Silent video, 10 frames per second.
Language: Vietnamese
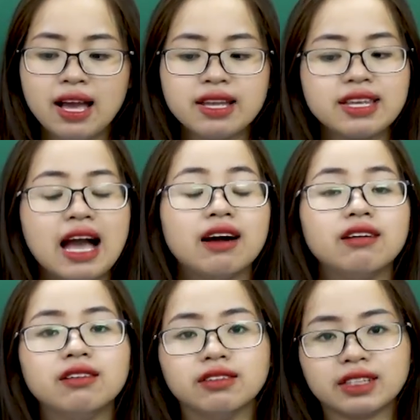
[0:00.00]
nhà
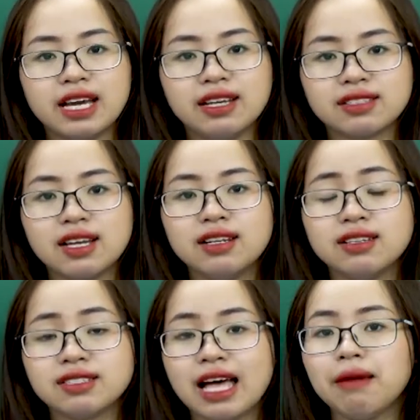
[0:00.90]
ở kề sân
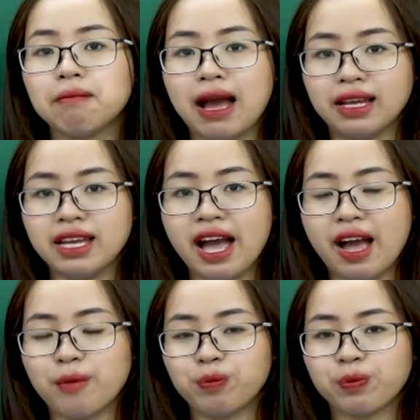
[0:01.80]
sát mái nhà.